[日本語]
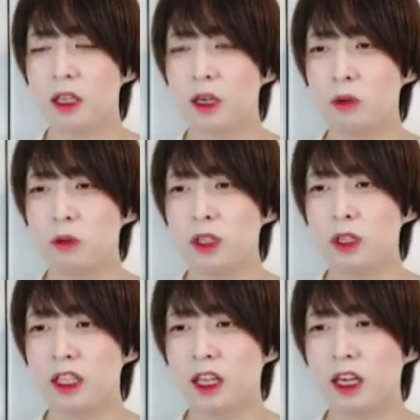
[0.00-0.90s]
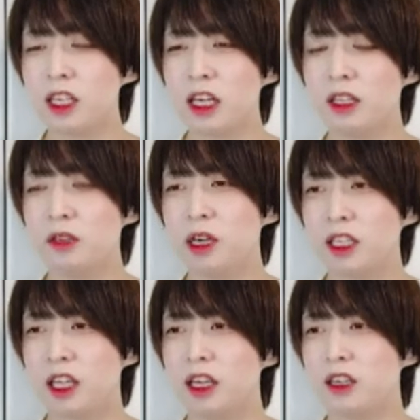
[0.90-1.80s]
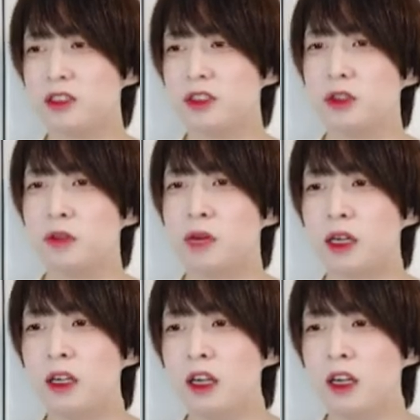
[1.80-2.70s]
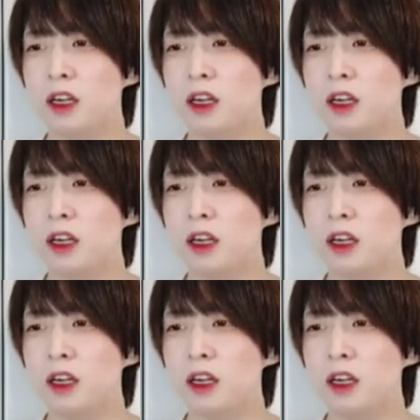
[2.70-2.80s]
なんでこ、こういった2段階に分けて変換するというのは、